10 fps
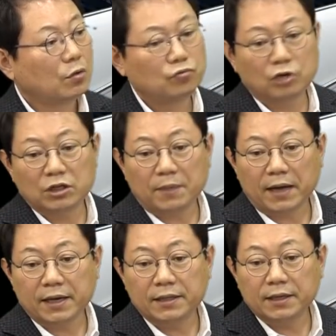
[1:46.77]
누구한테
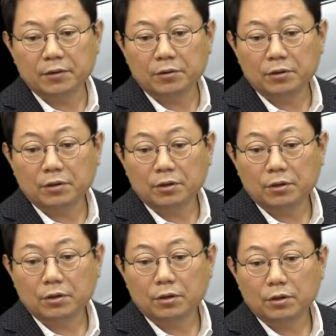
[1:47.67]
방해했나요?
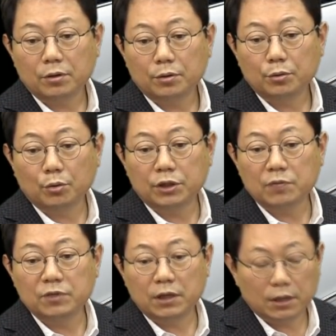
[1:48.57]
요것
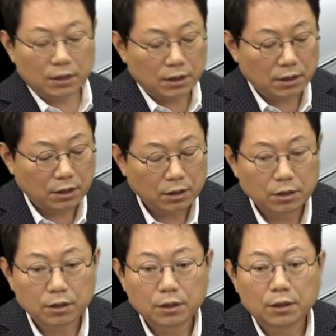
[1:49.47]
때문에?
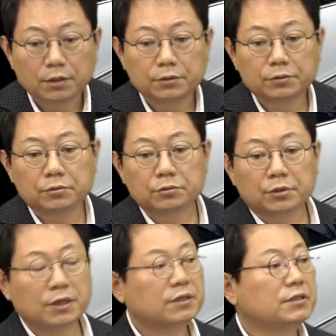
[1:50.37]
그리고
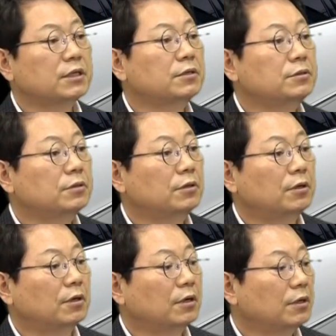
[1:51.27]
저렇게 큰
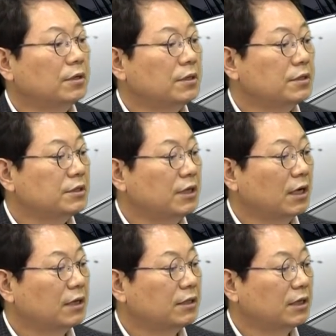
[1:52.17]
차는요.
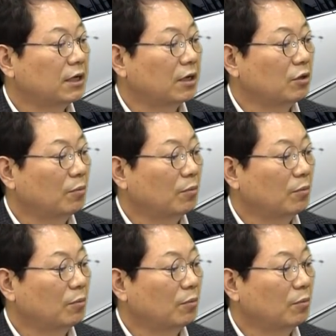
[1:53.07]
진행할 때